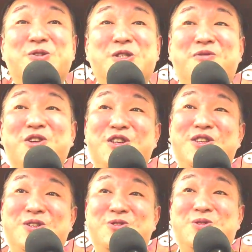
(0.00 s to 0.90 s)

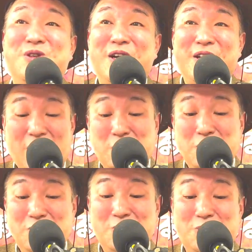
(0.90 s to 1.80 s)
LGBT って
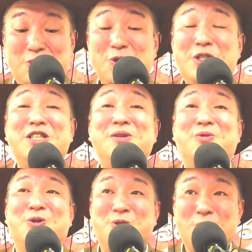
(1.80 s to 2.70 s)
100人の
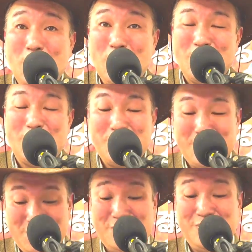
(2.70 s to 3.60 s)
11人も
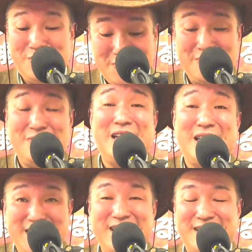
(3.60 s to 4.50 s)
そう
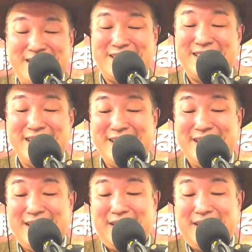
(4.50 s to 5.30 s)
らしいです